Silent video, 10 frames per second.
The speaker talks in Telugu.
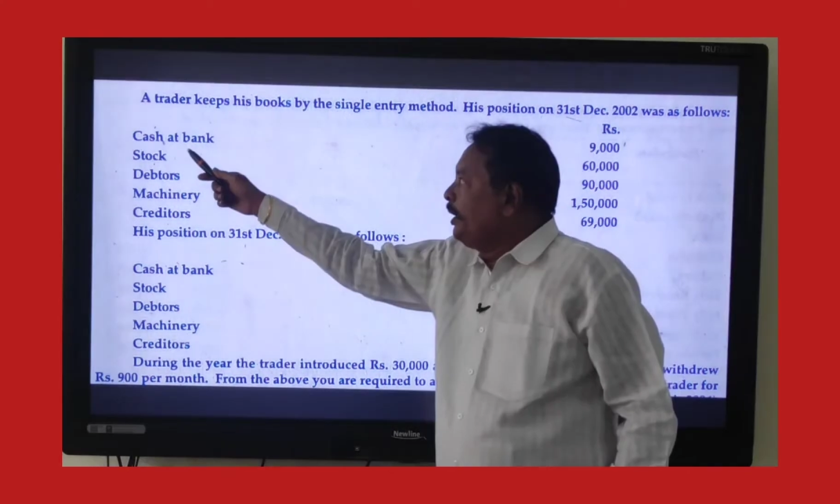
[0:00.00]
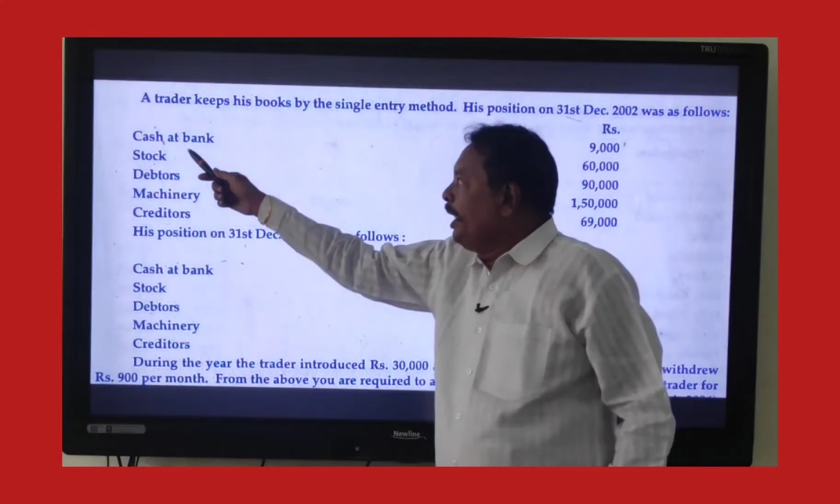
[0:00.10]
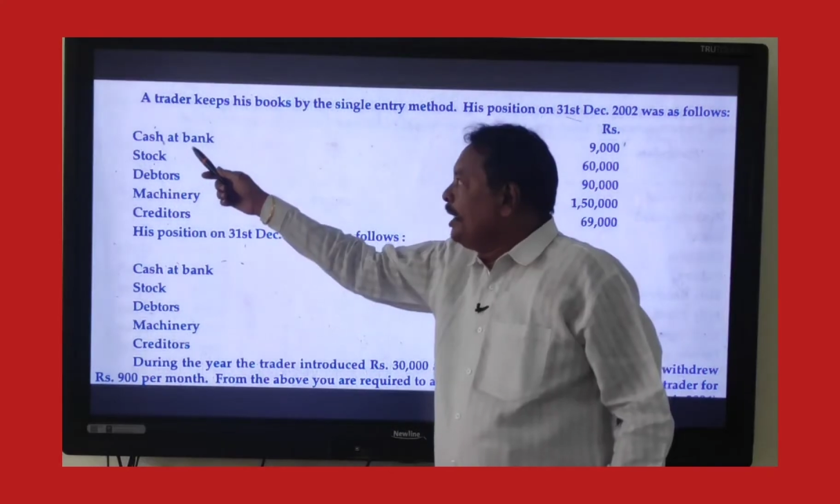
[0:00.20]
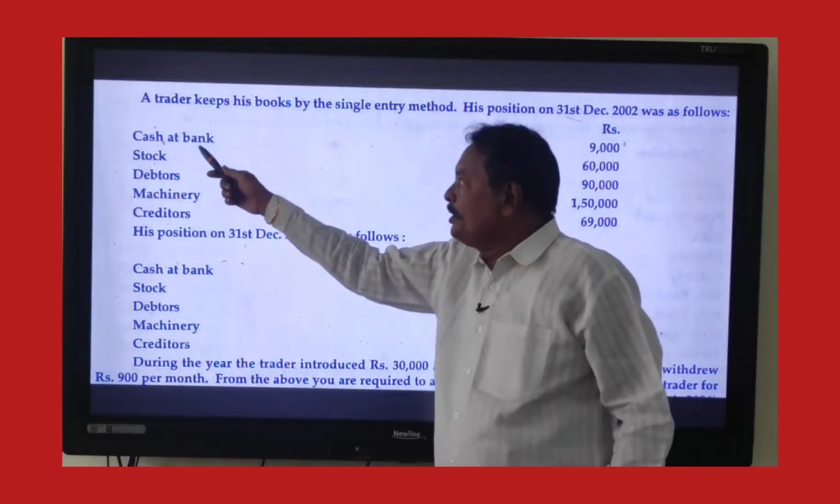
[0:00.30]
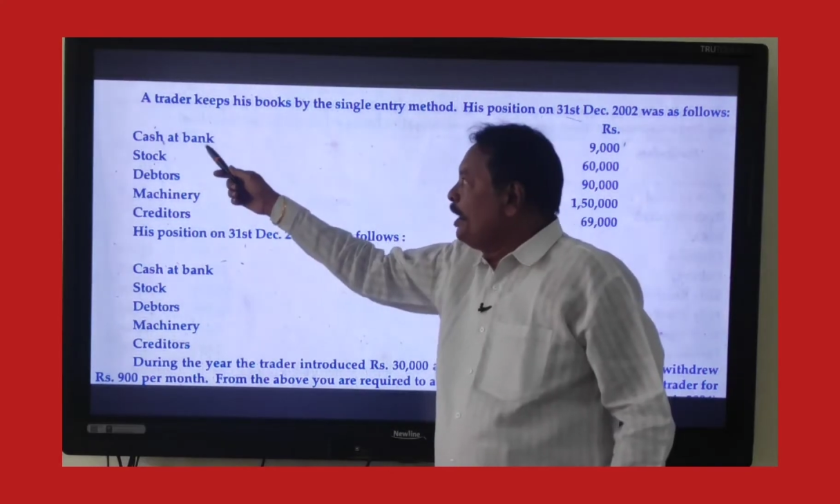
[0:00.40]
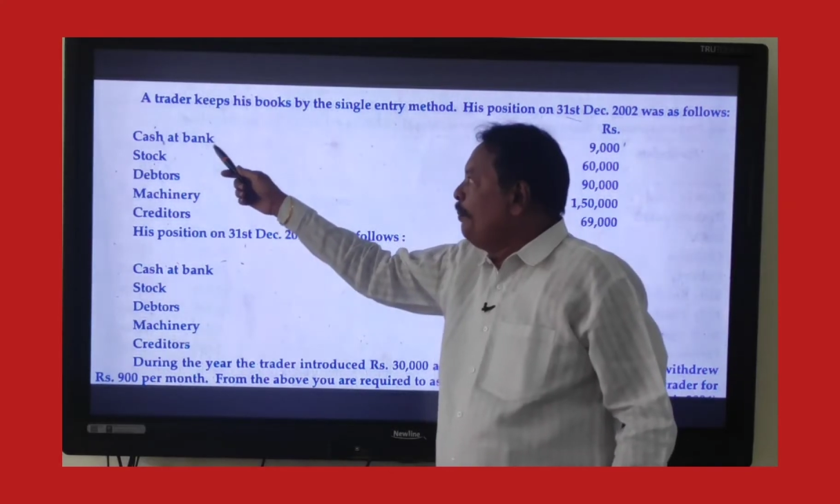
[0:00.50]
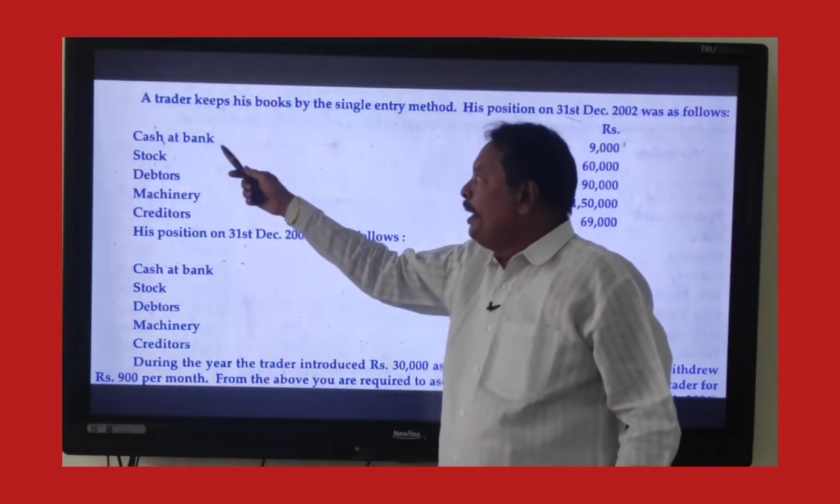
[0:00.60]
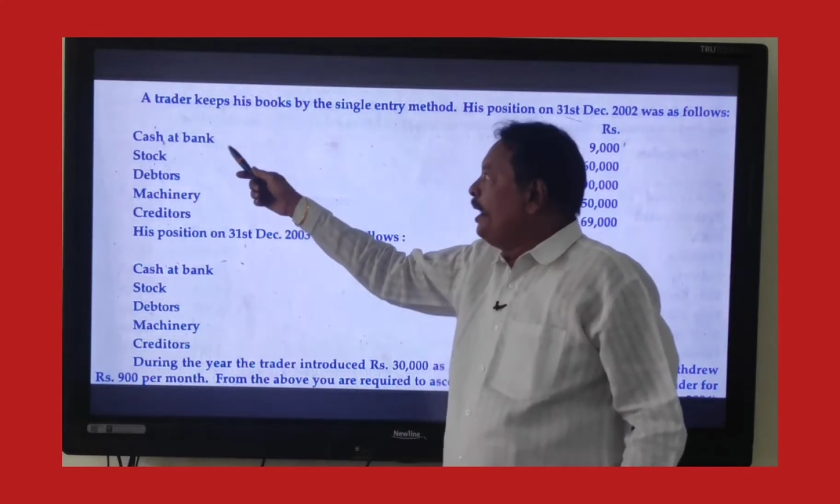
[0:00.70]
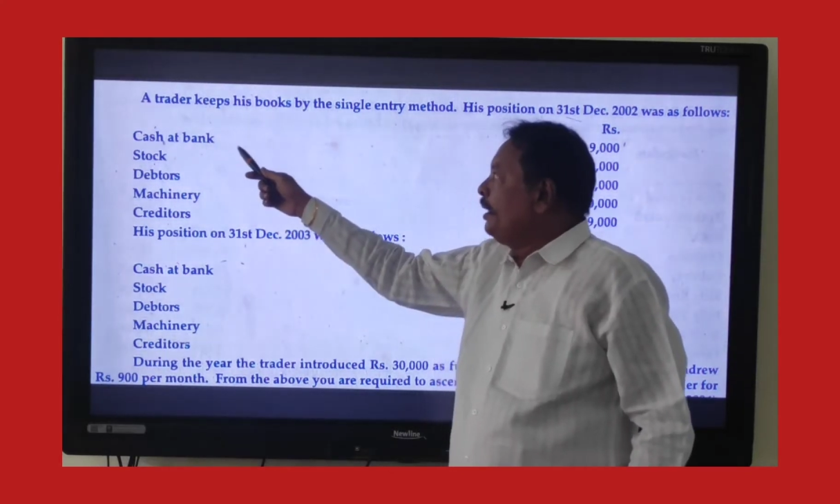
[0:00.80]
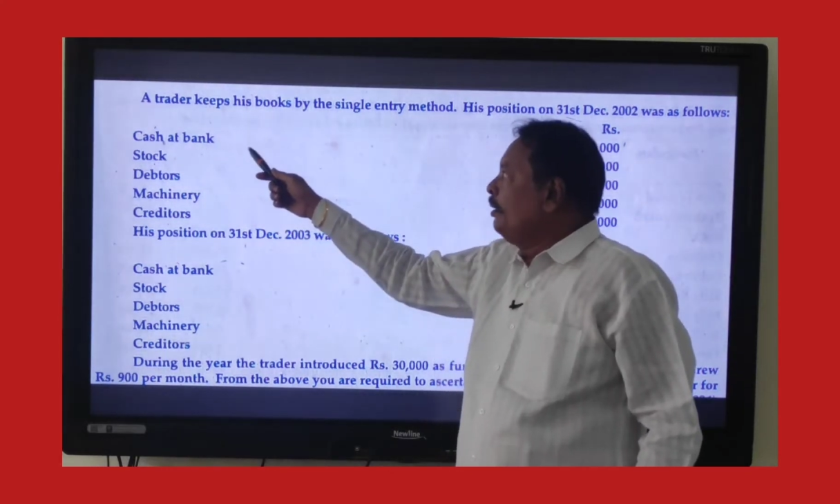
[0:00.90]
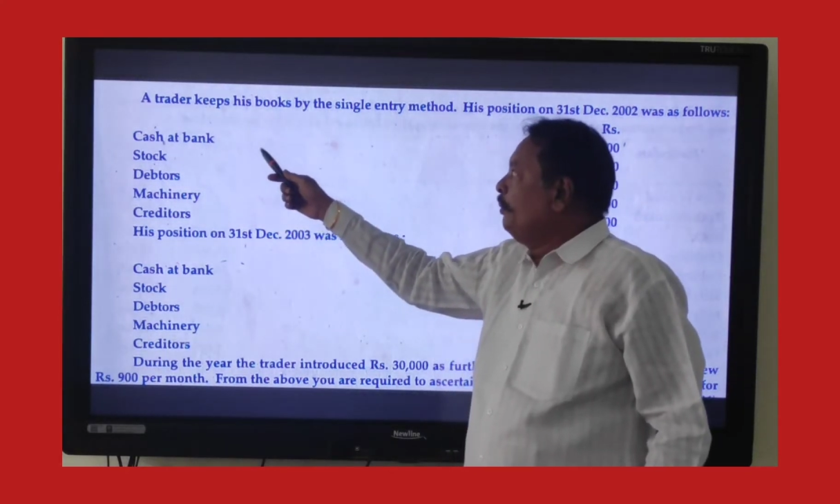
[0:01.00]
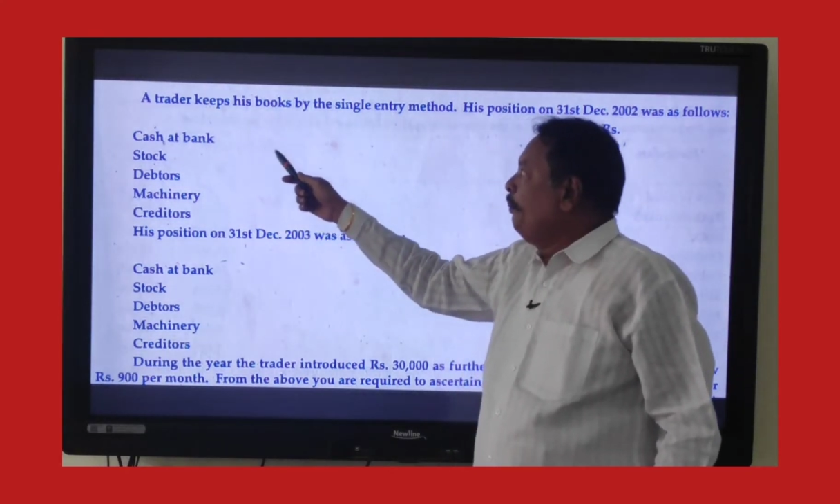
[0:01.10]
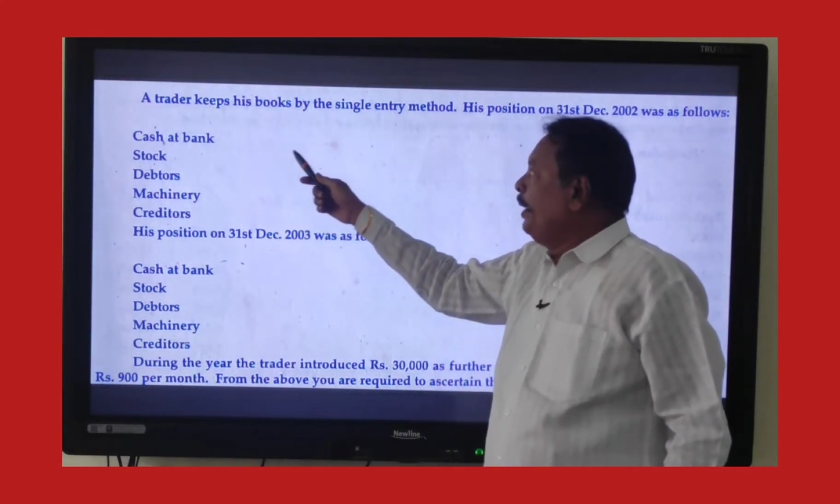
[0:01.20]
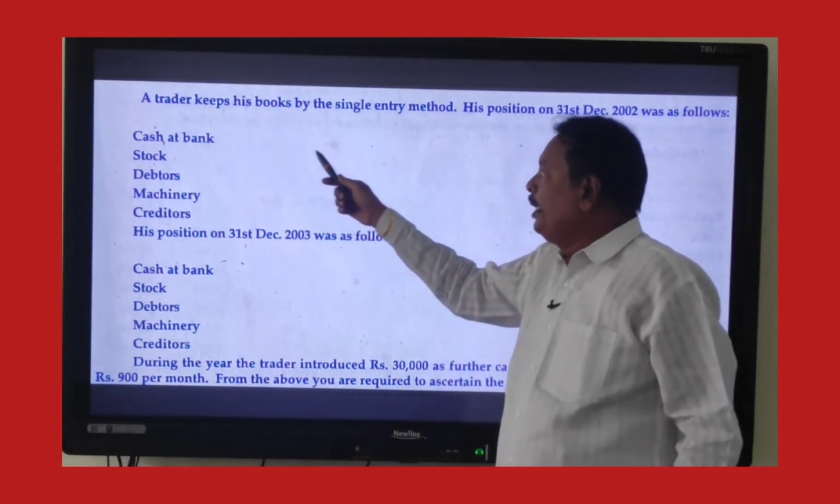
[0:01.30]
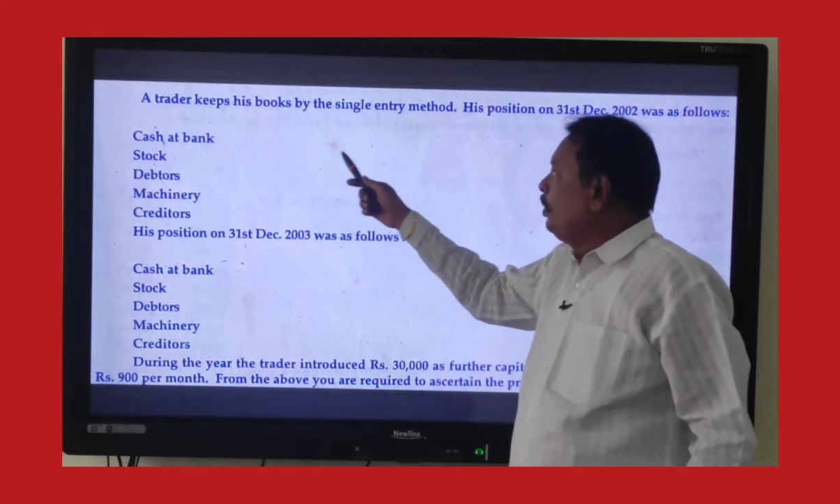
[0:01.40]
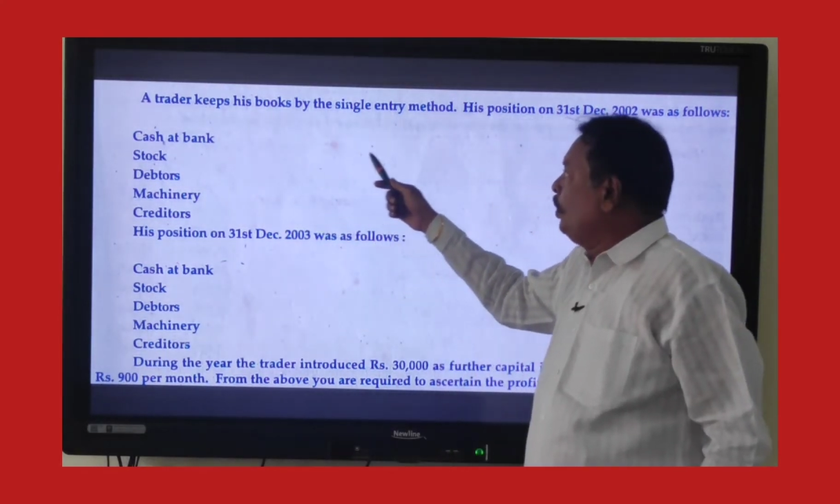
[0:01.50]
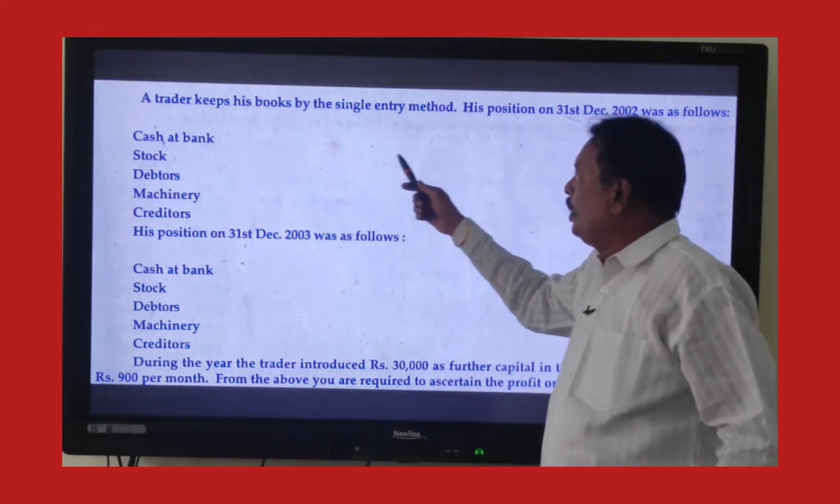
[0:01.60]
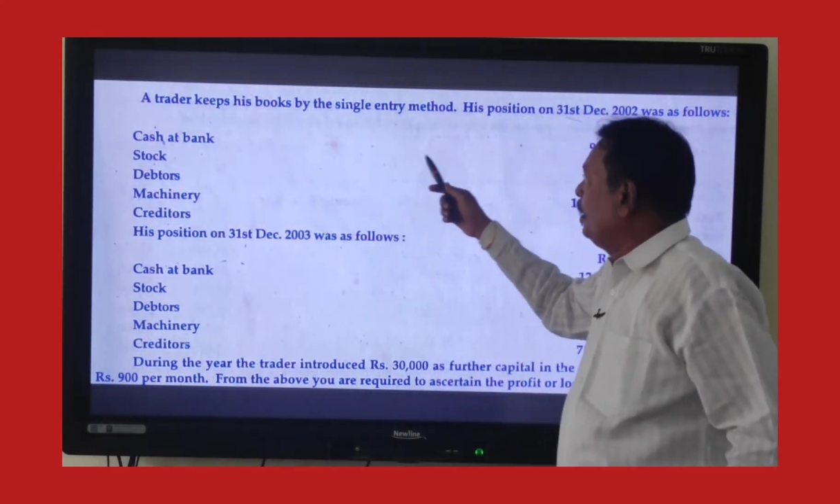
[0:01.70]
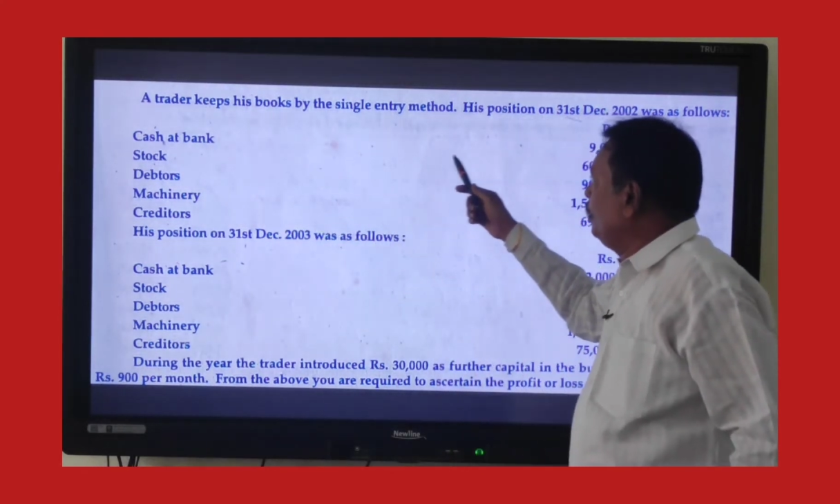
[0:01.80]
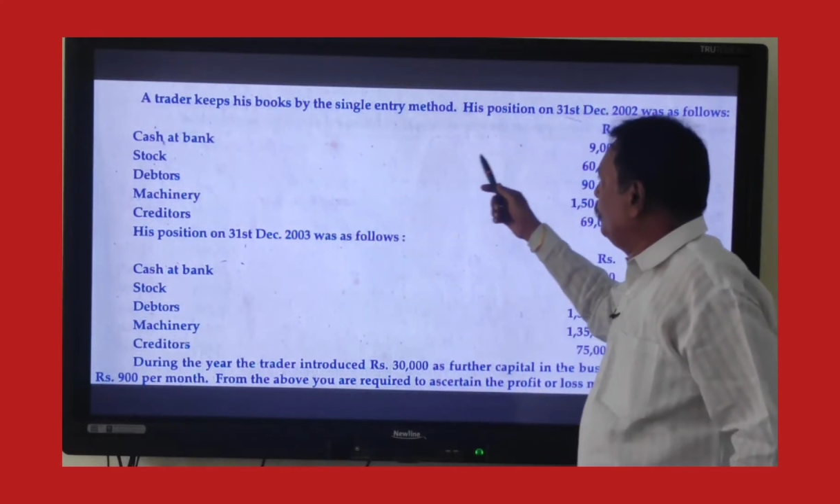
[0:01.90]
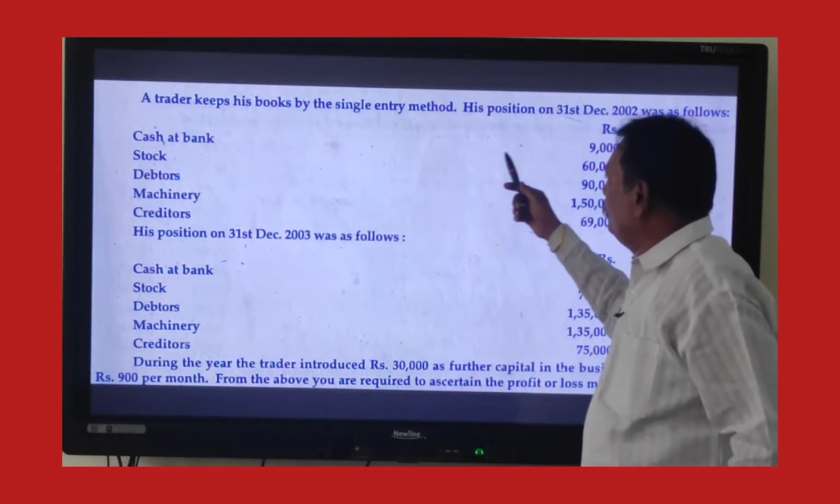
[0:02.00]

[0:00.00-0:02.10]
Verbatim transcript: క్యాష్ అట్ బ్యాంక్ బ్యాంకులో నగదు